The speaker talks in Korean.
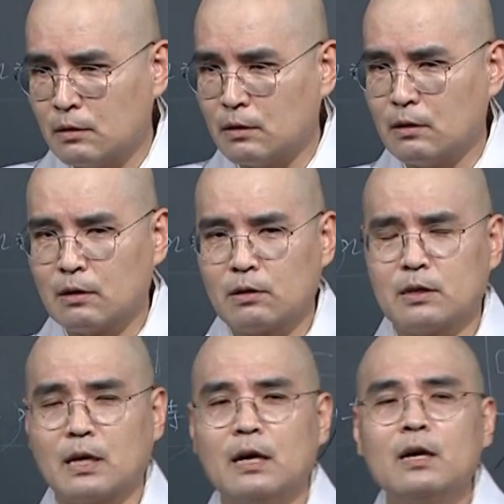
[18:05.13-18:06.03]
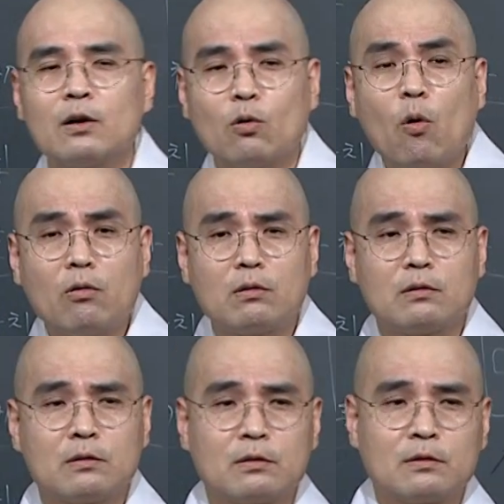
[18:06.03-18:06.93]
어, 그러니까 꼭
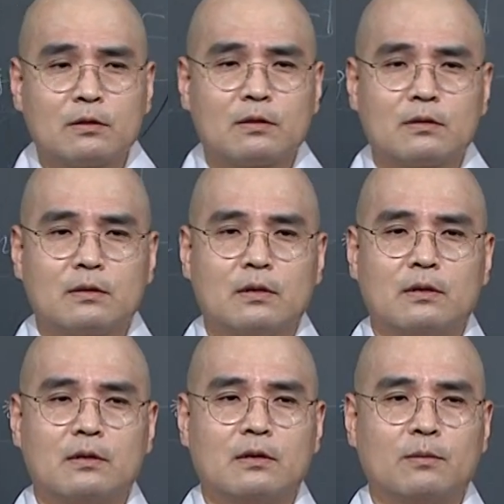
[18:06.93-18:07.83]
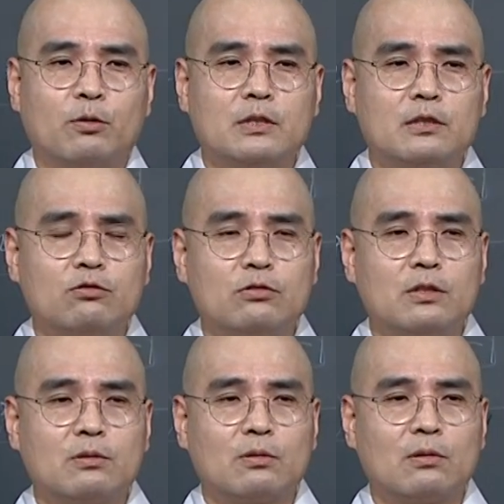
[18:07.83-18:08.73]
어, 보실 수
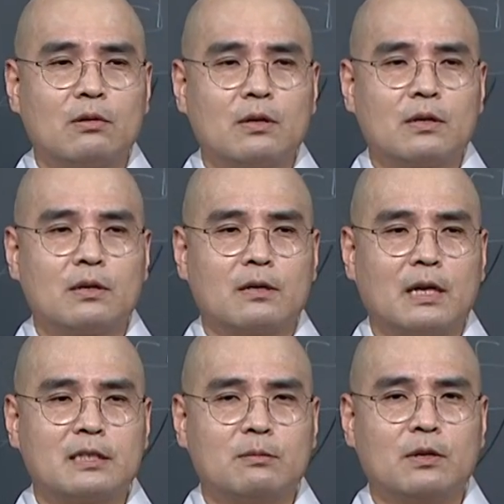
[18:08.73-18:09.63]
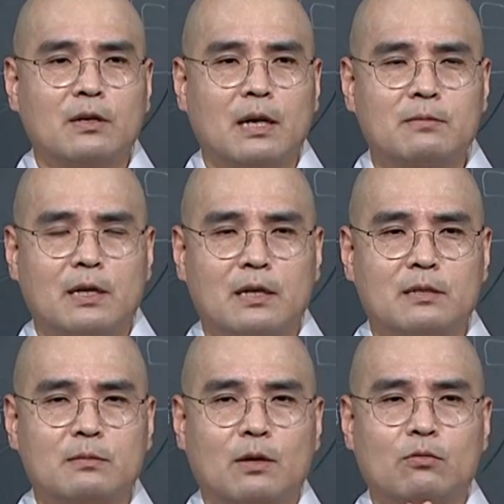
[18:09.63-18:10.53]
있도록 그렇게 하시면 감사하겠습니다.